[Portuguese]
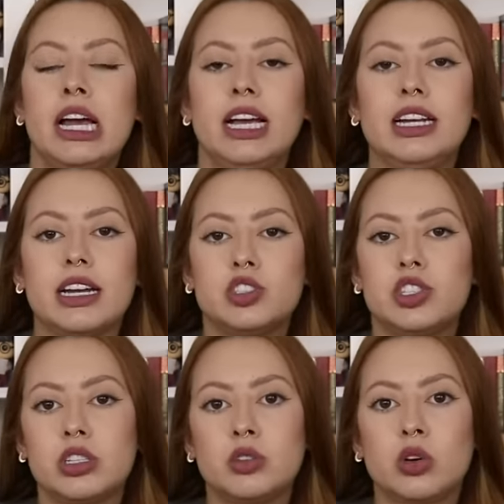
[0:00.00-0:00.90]
Ele era
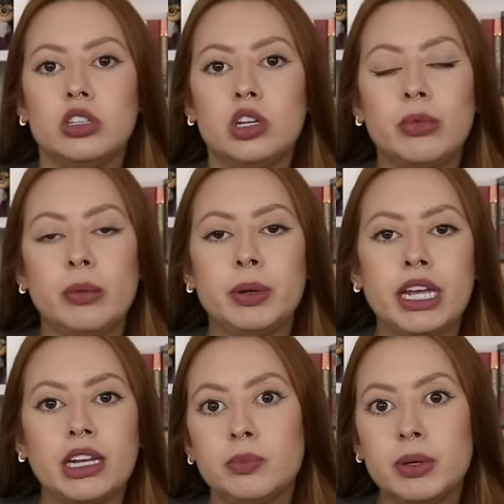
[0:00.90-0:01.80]
diretor de uma
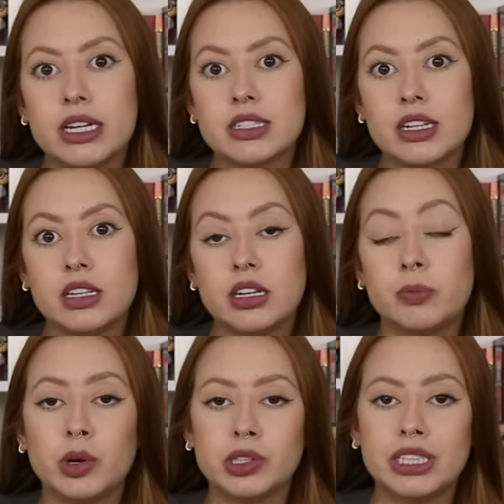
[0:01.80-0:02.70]
pequena empresa de
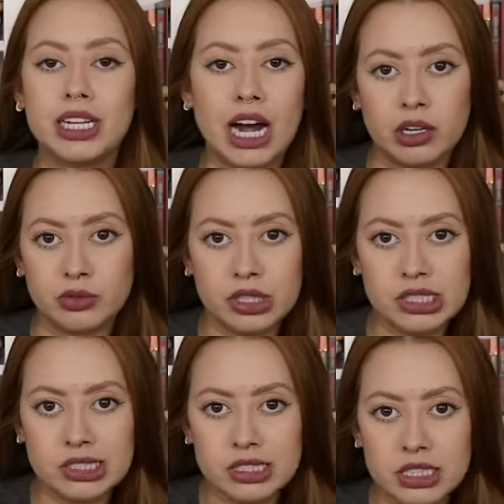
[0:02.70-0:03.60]
poda de
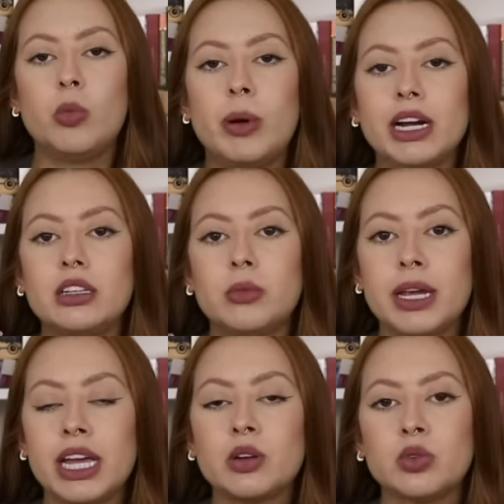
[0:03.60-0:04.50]
árvores. O Mark
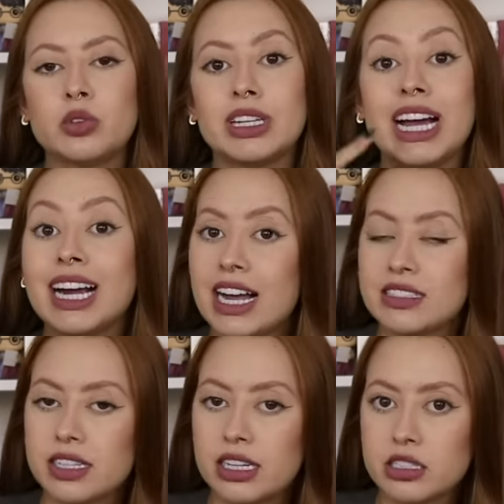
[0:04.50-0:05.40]
também era o dono da
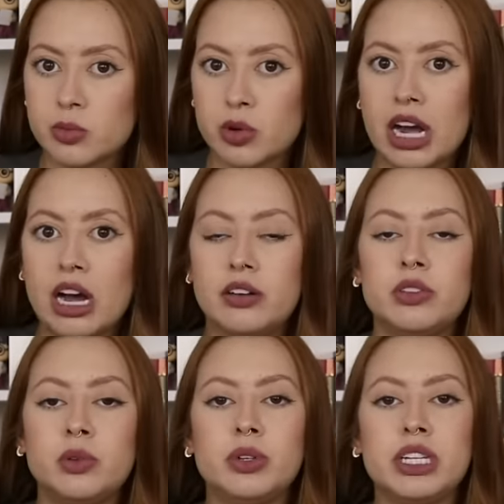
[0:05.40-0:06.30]
casa que eles
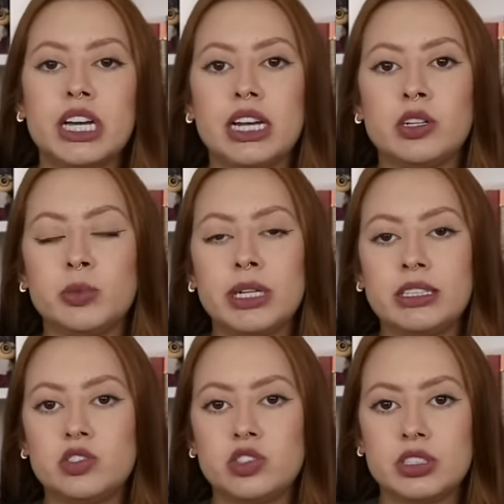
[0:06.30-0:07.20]
moravam, e aí no
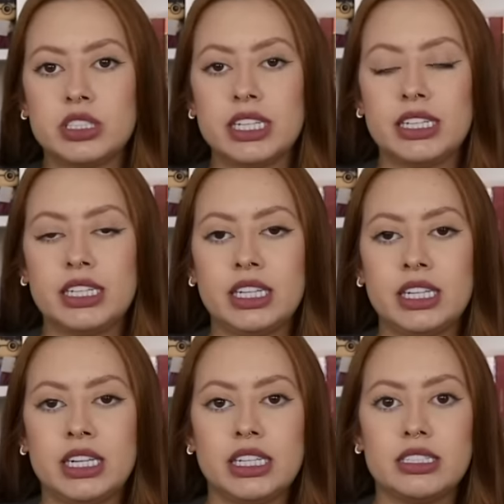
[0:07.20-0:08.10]
bilhete Gates dizia
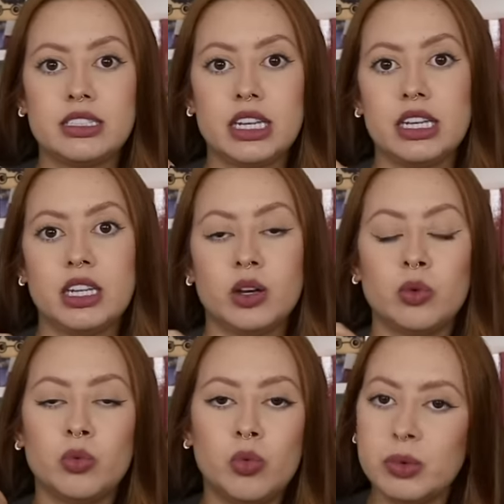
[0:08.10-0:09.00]
que eles
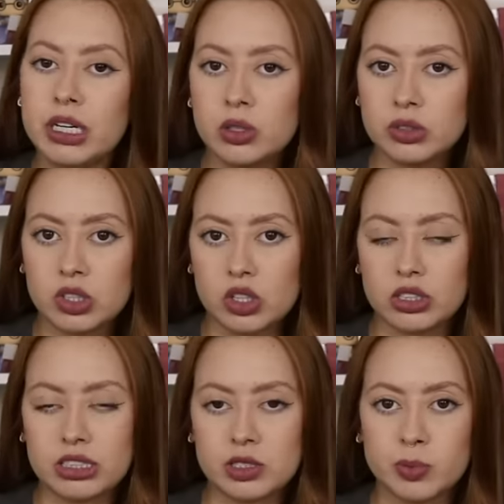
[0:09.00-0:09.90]
queriam um milhão de
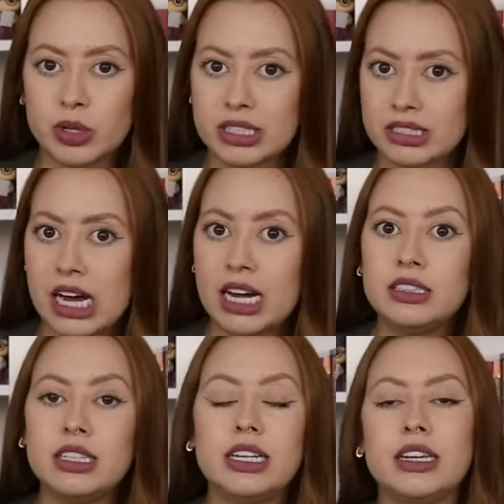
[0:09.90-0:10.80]
dólares para o
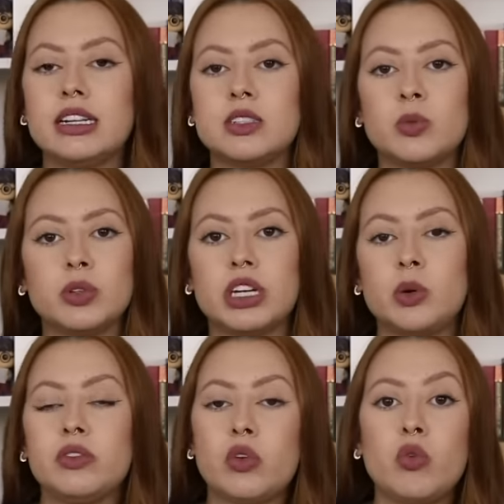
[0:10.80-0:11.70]
resgate e que eles não
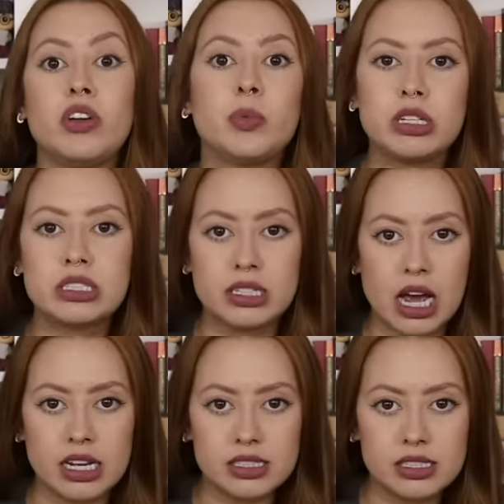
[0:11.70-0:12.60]
poderiam envolver
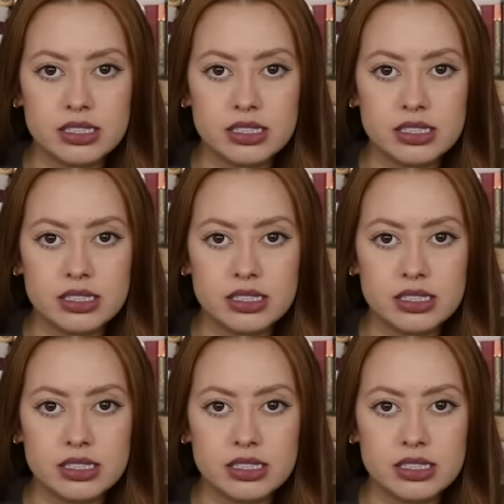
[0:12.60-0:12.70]
policiais.